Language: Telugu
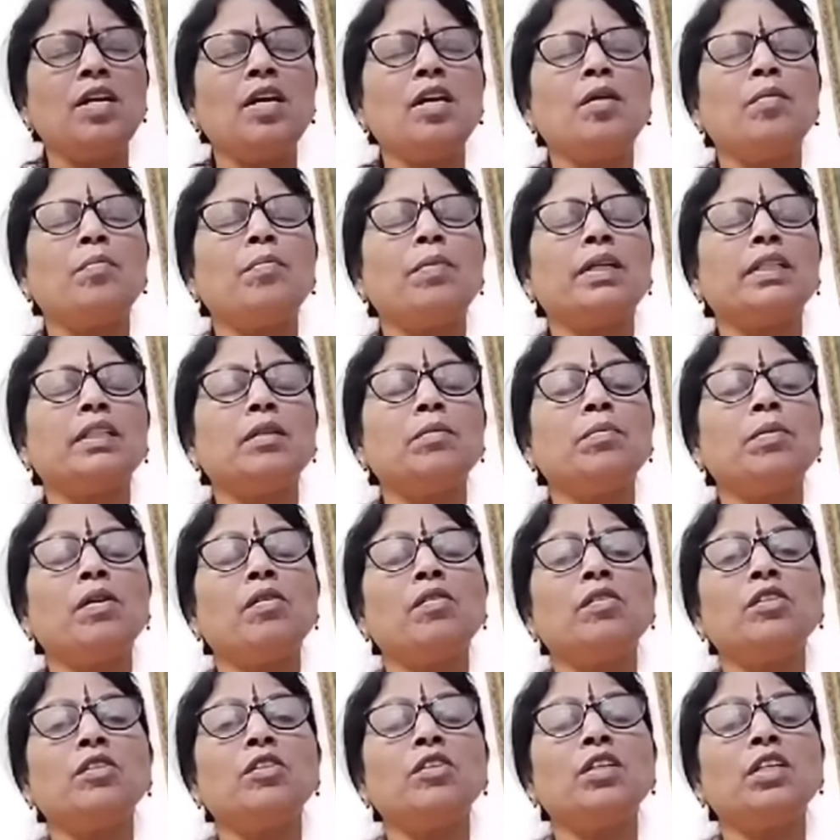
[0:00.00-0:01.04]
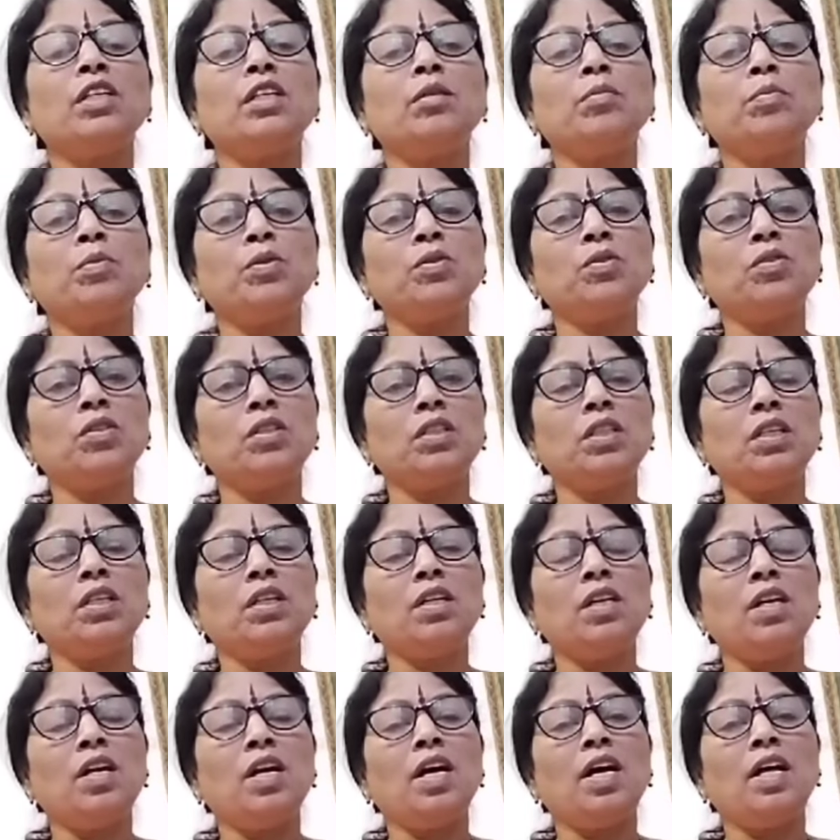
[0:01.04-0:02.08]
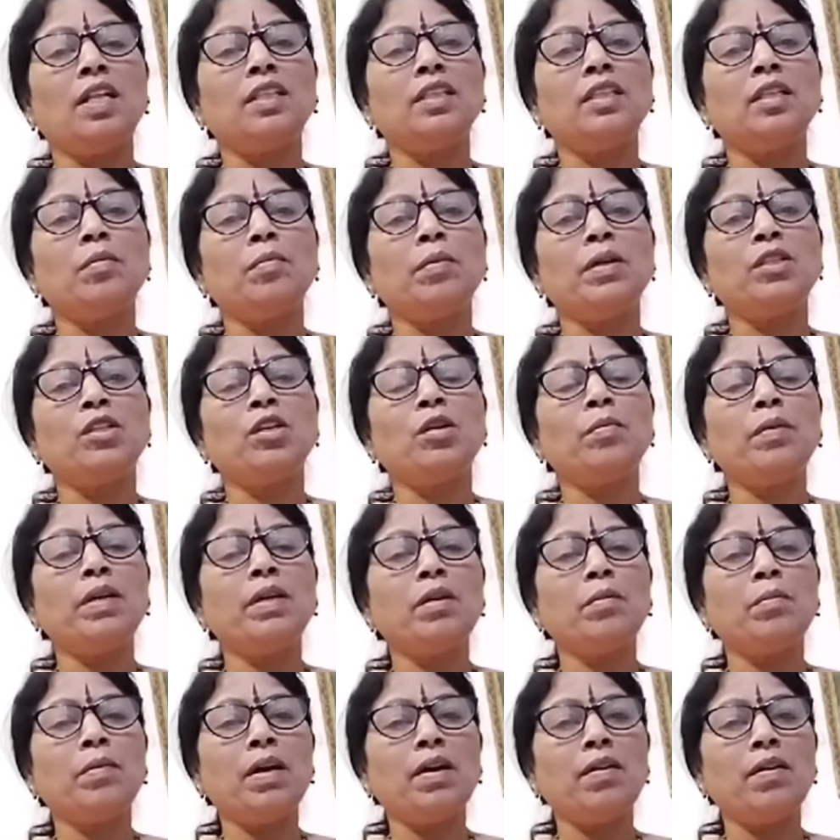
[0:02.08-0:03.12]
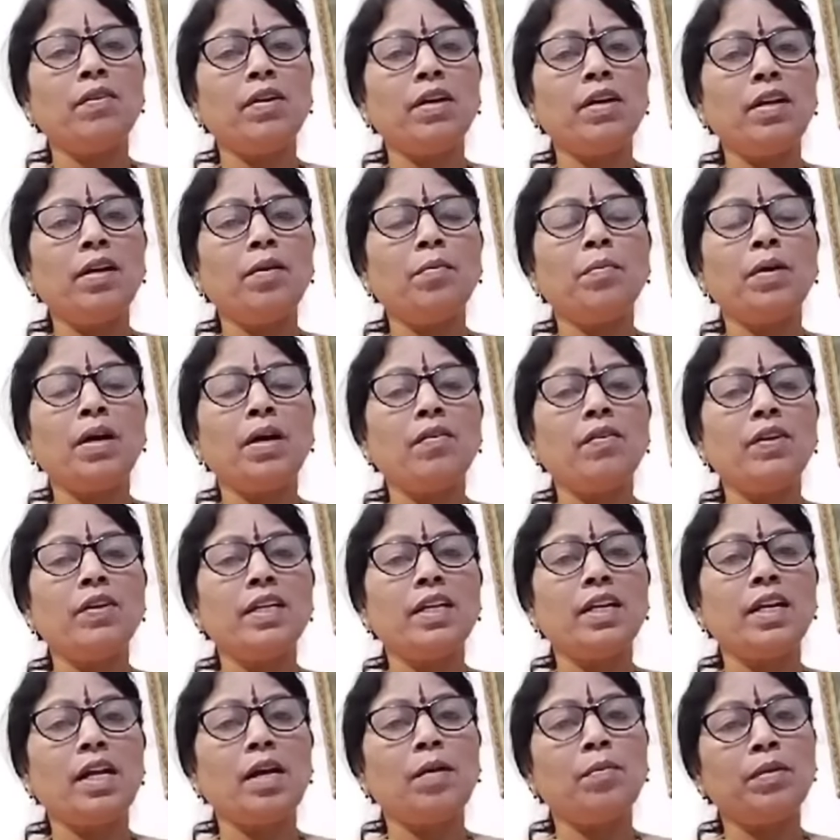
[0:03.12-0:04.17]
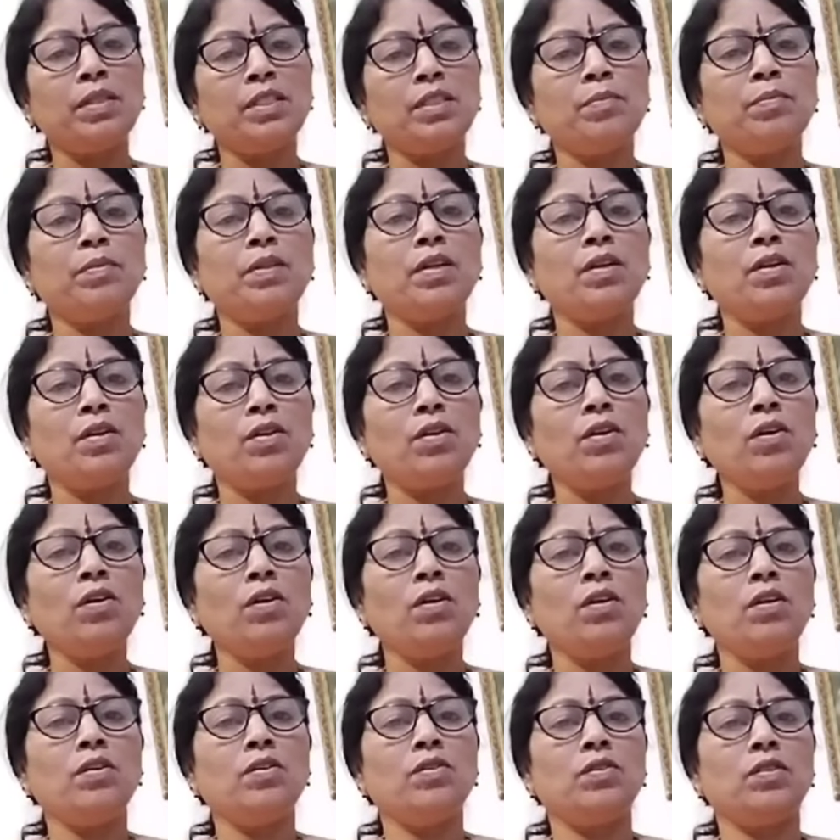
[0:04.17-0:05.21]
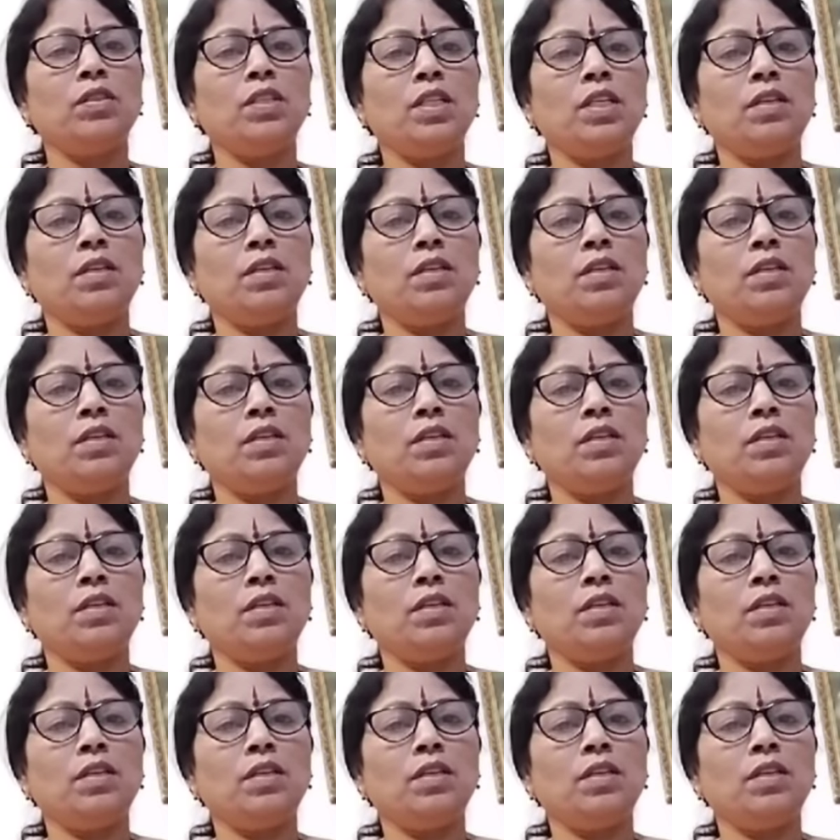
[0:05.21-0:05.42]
భక్తిభావంతో నిండిపోతుంది అంత మధురమైన భావన భావన రామ శబ్దంలో ఉంది